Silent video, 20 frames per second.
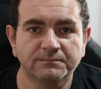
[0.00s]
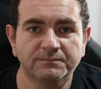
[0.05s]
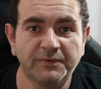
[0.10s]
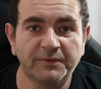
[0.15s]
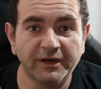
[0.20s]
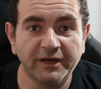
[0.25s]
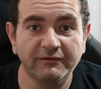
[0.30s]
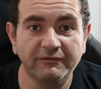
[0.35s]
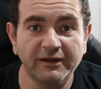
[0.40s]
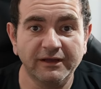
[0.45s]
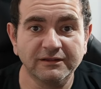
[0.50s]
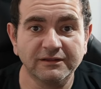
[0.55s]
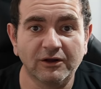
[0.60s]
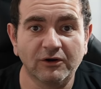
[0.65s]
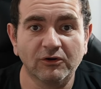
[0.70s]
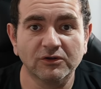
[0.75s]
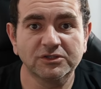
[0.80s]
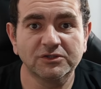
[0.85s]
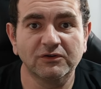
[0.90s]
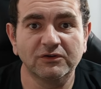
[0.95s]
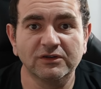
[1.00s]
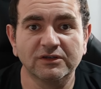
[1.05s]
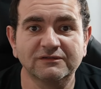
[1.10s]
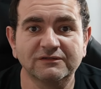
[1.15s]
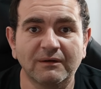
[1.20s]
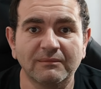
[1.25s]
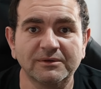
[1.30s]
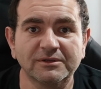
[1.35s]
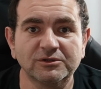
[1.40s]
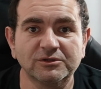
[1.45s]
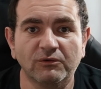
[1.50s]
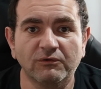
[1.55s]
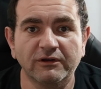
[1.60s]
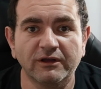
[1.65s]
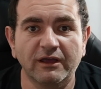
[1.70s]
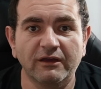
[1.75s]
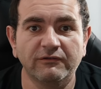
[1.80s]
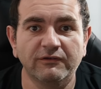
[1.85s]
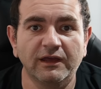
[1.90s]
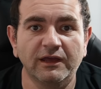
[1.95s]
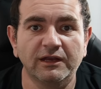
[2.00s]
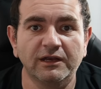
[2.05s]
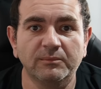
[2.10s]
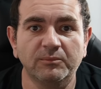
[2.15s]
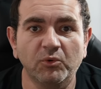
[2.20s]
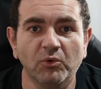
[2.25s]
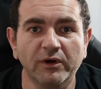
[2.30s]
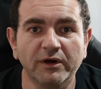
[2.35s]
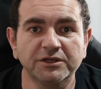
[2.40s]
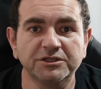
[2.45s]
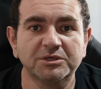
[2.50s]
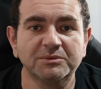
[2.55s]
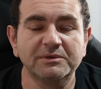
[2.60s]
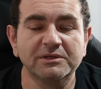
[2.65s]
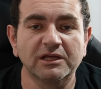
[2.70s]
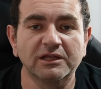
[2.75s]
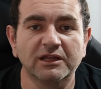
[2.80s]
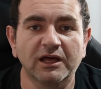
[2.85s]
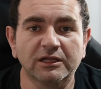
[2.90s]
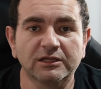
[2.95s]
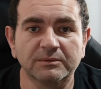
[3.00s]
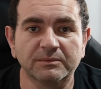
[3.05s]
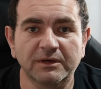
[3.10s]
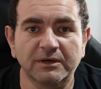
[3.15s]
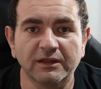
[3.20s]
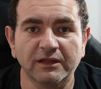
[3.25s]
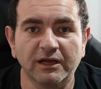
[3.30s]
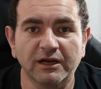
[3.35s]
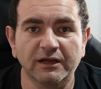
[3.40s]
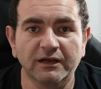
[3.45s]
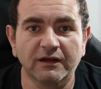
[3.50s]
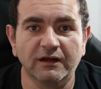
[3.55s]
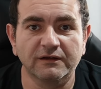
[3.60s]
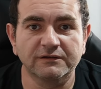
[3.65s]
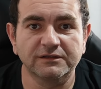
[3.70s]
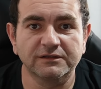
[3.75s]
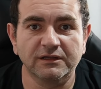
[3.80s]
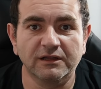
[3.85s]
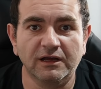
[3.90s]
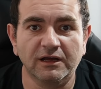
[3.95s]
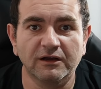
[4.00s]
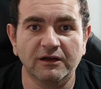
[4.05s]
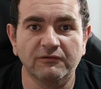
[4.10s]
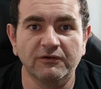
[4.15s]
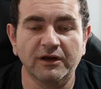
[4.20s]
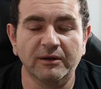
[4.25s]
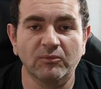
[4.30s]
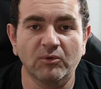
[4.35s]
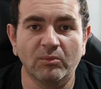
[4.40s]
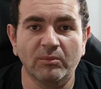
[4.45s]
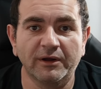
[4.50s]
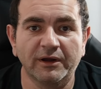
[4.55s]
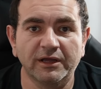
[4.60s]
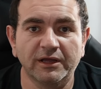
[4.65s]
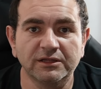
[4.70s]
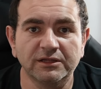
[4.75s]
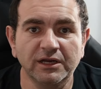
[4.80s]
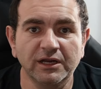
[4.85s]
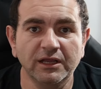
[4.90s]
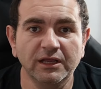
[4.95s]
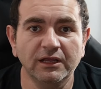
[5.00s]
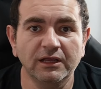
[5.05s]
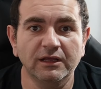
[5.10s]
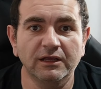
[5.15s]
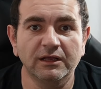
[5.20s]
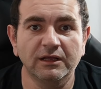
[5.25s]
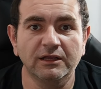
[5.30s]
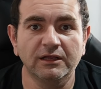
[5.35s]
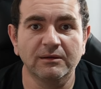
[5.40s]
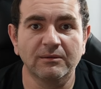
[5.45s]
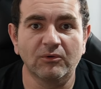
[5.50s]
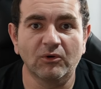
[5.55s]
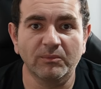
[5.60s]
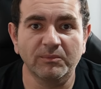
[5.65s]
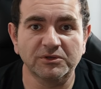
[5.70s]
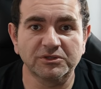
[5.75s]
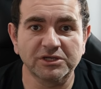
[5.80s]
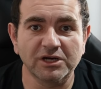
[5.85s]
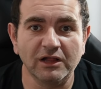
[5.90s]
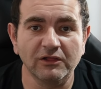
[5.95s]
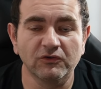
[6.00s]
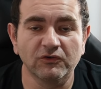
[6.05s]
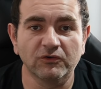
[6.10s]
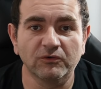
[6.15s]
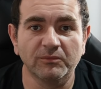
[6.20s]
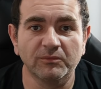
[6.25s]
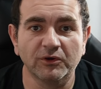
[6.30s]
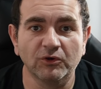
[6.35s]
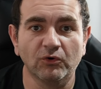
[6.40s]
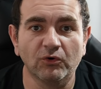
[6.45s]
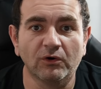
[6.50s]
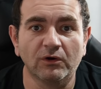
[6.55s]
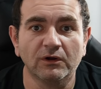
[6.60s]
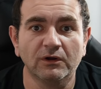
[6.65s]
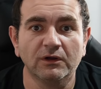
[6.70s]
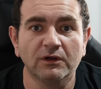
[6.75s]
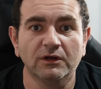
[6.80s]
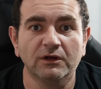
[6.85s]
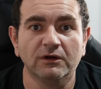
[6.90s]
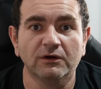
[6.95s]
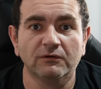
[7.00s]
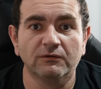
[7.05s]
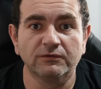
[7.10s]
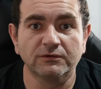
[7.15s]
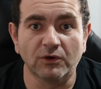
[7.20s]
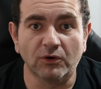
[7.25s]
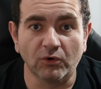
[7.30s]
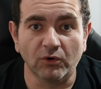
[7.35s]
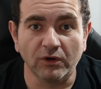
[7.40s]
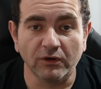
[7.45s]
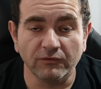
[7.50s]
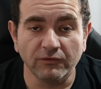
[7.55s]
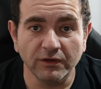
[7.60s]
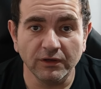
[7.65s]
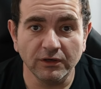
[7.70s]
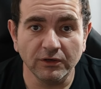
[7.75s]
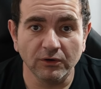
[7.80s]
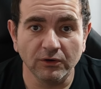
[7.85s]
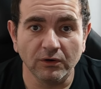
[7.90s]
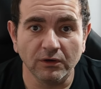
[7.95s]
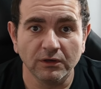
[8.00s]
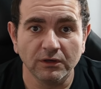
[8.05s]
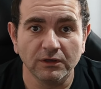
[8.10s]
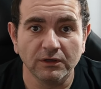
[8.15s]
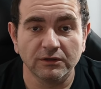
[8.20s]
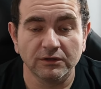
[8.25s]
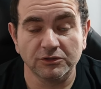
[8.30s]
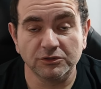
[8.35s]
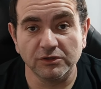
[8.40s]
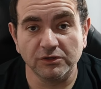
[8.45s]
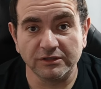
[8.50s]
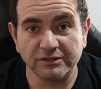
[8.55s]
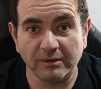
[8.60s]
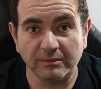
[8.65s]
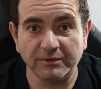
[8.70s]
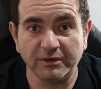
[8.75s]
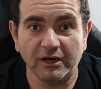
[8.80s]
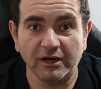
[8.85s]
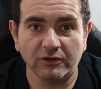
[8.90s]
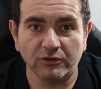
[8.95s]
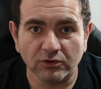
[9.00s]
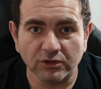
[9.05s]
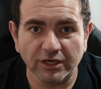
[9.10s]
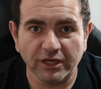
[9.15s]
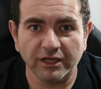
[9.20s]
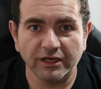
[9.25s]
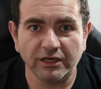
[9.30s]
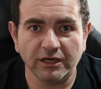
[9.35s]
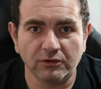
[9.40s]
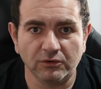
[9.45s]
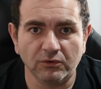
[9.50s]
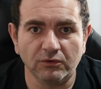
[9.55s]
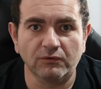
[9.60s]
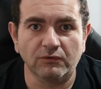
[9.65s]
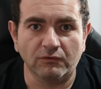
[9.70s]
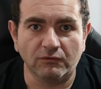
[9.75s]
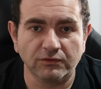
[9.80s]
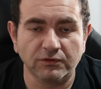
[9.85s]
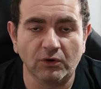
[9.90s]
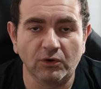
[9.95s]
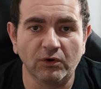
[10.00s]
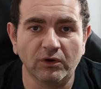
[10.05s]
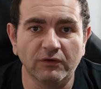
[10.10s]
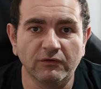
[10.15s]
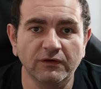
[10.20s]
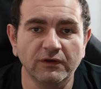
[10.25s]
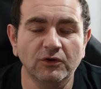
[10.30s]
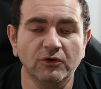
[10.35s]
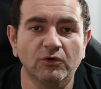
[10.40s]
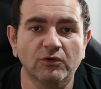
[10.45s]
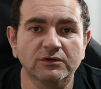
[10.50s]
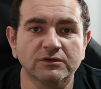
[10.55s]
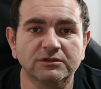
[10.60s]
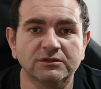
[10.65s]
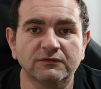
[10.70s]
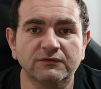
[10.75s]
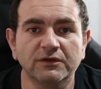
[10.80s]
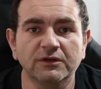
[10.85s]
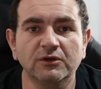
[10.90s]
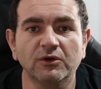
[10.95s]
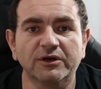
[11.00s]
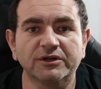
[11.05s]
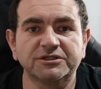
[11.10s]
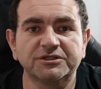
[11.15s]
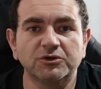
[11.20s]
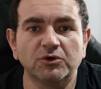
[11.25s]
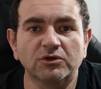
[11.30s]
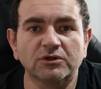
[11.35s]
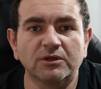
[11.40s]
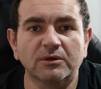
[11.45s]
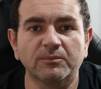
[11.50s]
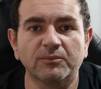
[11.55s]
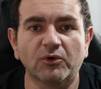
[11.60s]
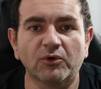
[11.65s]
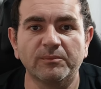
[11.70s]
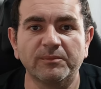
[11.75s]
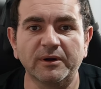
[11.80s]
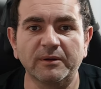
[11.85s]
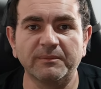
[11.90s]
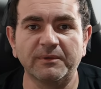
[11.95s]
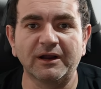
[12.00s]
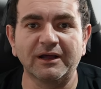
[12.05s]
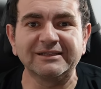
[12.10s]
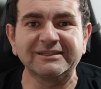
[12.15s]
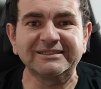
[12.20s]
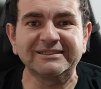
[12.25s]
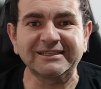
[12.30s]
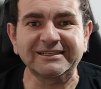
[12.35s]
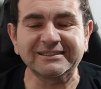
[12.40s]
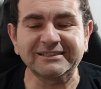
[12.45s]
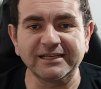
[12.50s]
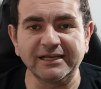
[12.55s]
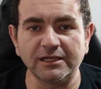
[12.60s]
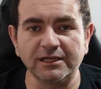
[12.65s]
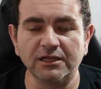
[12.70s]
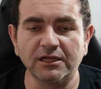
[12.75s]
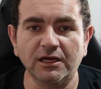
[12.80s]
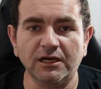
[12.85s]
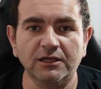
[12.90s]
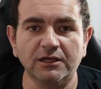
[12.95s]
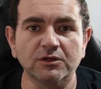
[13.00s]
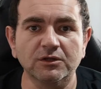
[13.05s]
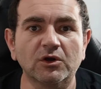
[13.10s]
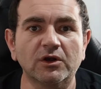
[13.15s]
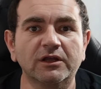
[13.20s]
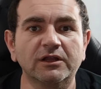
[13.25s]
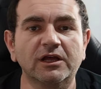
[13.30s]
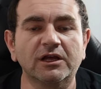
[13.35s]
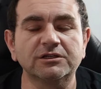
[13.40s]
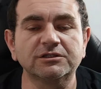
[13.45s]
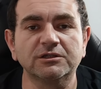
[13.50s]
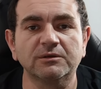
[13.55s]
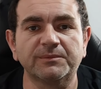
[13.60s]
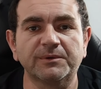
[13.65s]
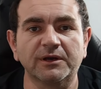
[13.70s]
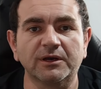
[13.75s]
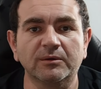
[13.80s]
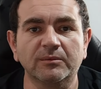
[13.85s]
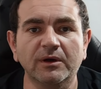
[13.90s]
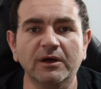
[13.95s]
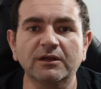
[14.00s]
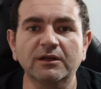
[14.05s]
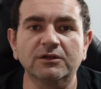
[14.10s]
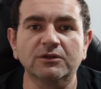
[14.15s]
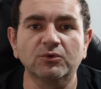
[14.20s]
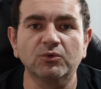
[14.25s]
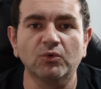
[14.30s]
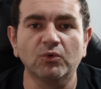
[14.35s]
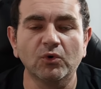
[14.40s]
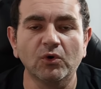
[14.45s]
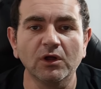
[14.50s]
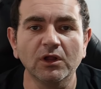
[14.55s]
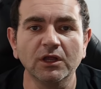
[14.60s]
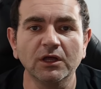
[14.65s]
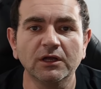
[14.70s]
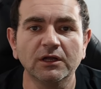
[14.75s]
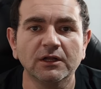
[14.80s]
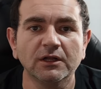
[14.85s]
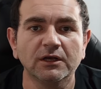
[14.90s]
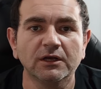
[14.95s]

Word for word: Привет, народ! Сегодня с вами снова я, Евгений Пугач, и мы на данном канале, как всегда, говорим о бариатрии, и добро пожаловать в мое второе видео, точнее, на самом деле оно третье, но второе видео с видеоотчетом про препарат Сексенда, который я начал принимать, это уколы.